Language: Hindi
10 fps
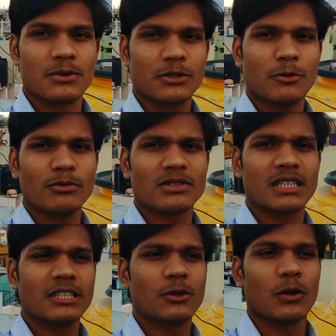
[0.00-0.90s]
उसको
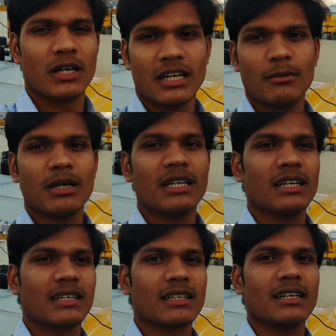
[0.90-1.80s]
सिटी छोड़ने का मन
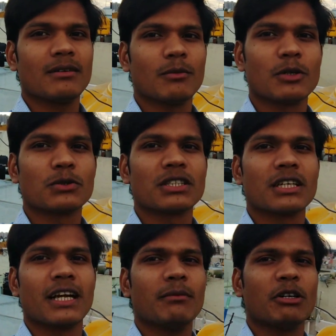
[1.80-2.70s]
नहीं करता बट
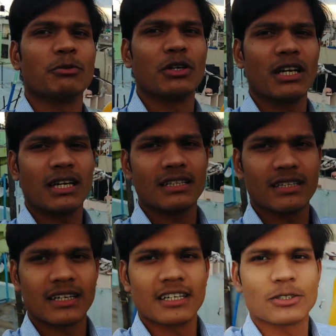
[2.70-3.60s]
उसकी कई मजबूरियाँ
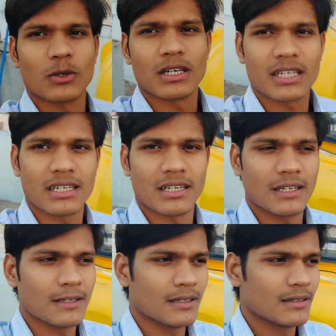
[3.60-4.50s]
रहती रहेंगी छोड़ने के
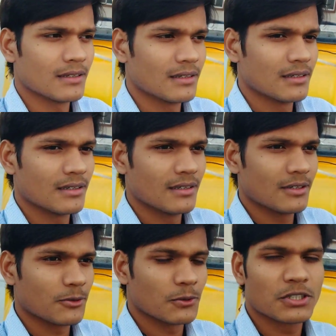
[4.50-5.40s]
लिए
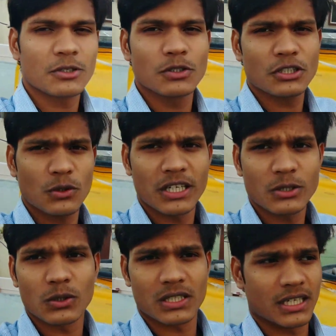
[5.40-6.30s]
खुशी खुशी तो नहीं
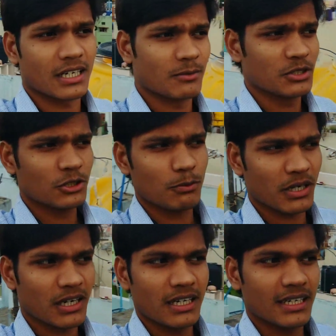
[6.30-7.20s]
छोड़ता रहेगा मुझे तो
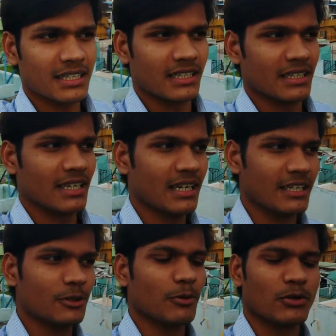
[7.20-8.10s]
पक्का यकीन है यहाँ
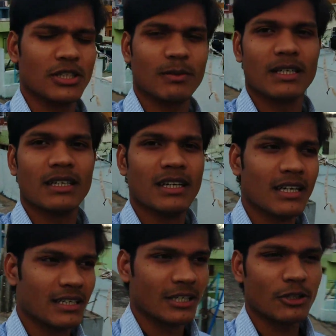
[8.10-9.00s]
का जो मौसम है
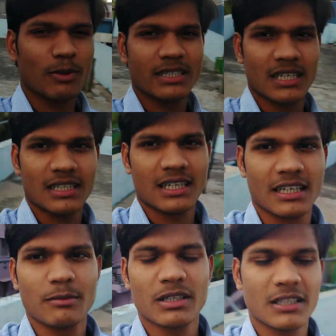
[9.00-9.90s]
ना तो भाई ज़्यादा
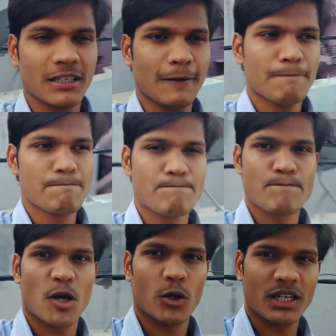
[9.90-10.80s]
ठंडी पड़ती है
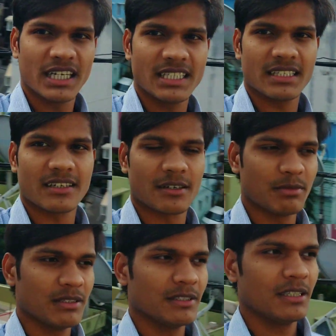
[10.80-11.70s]
और ना ही ज़्यादा
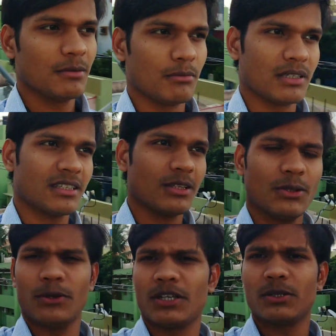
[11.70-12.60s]
गर्मी बरसात
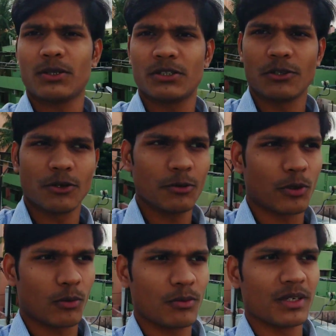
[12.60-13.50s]
तो होने दो किसी को कोई
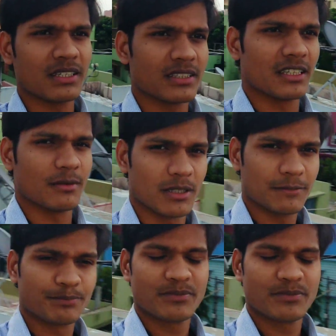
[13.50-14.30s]
प्रॉब्लम नहीं है सिटी में